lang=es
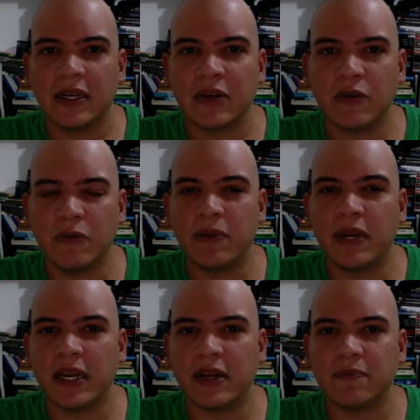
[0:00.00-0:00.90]

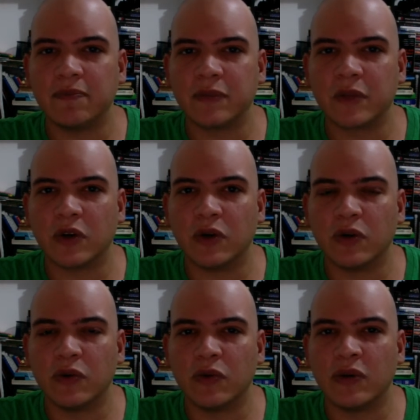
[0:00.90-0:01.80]
cumple mm, con
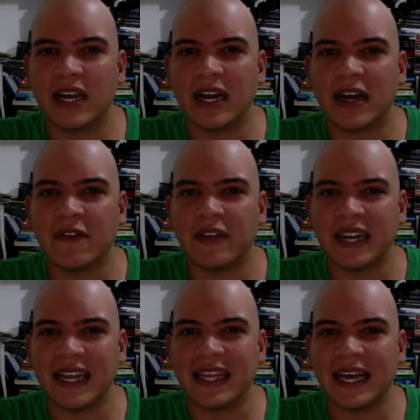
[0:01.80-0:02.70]
una
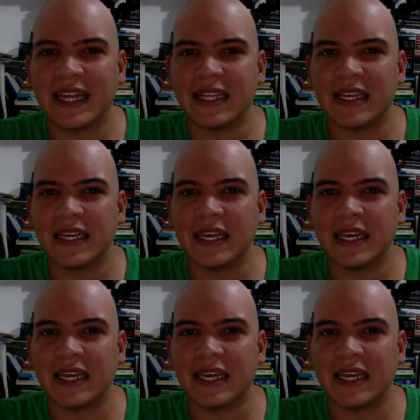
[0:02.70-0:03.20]
finalidad eh,